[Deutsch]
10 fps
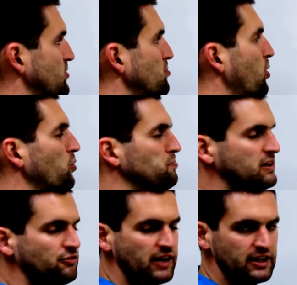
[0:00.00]
drumherum
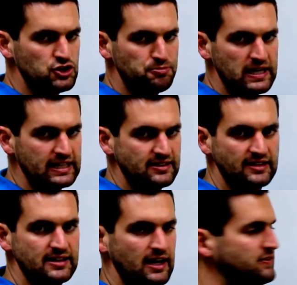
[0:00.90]
mit faires Spiel
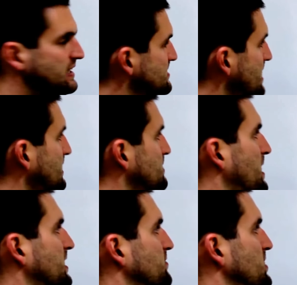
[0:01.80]
etc., wie gesagt, in einem
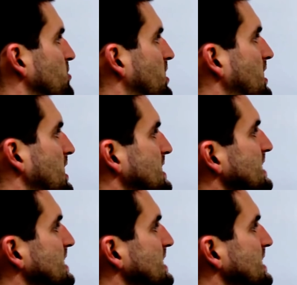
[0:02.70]
anderen Video erklärt.